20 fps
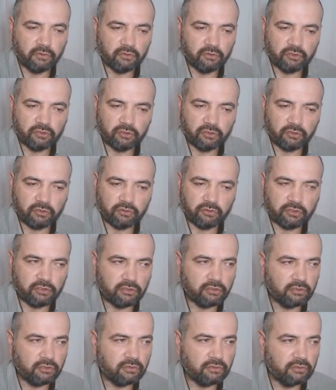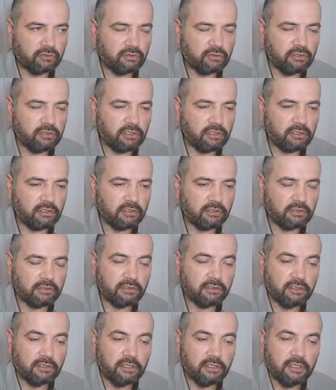Он что-то очень
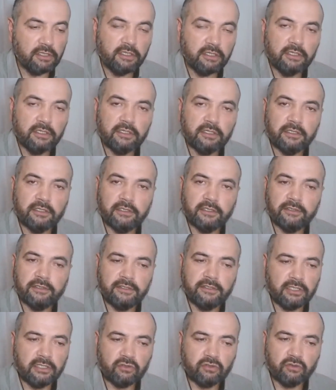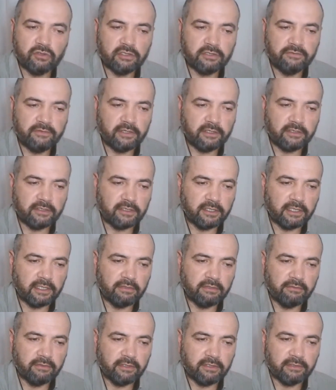не, э,
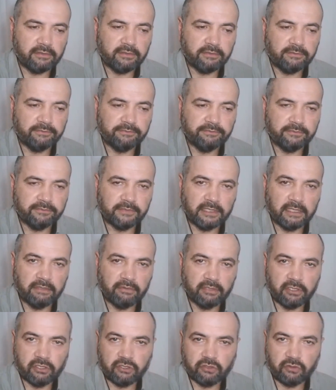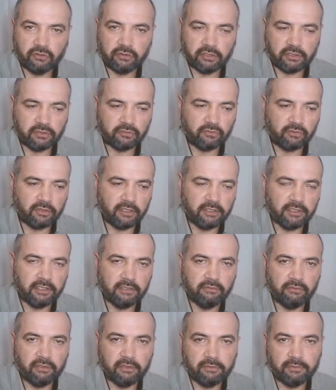несусветное говорит. Говорит что-то из Курана
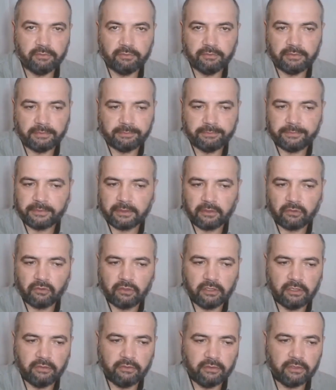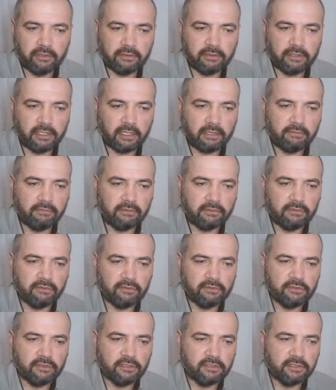и говорит, пророк говорит, как вы
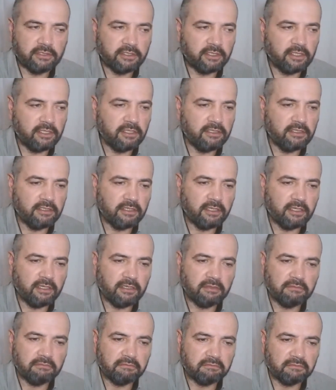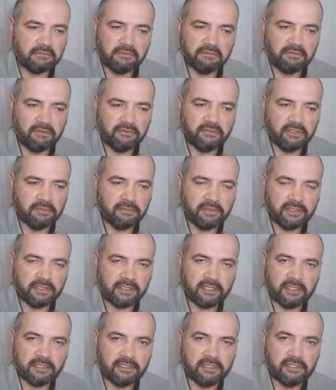относитесь к критике вообще
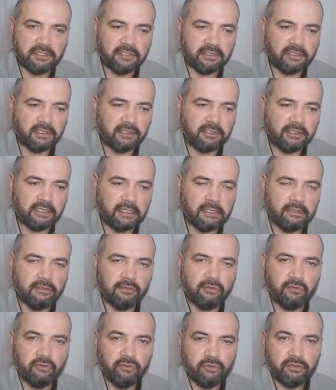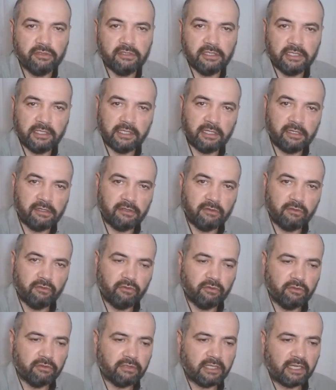безразлично. Критикуют, не
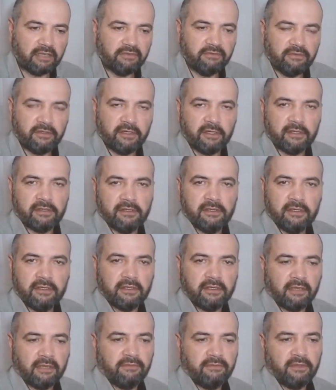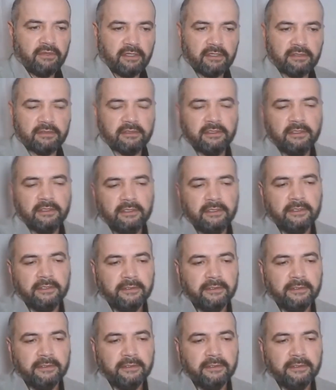критикуют, такфирят, не такфирят.